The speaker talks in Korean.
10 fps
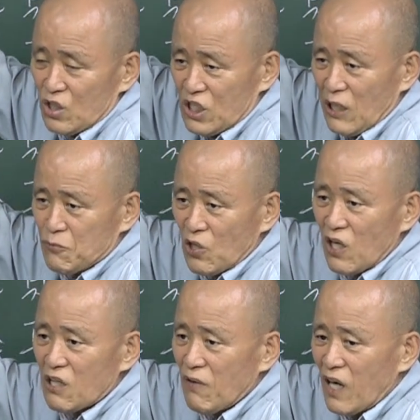히랍 어, 어,
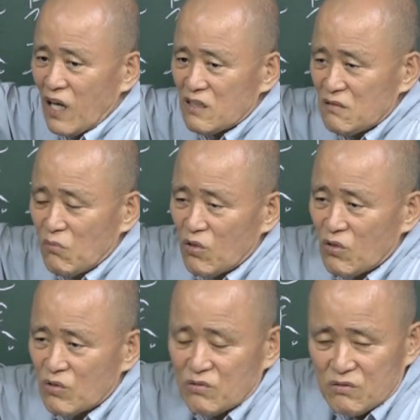철학이 말하는
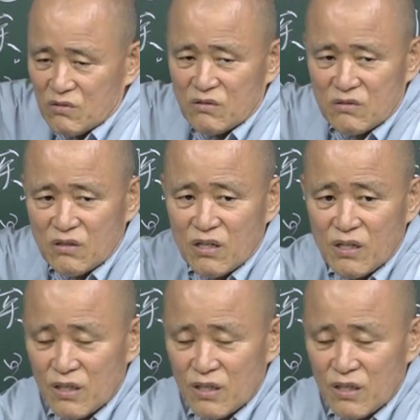뭐, 어,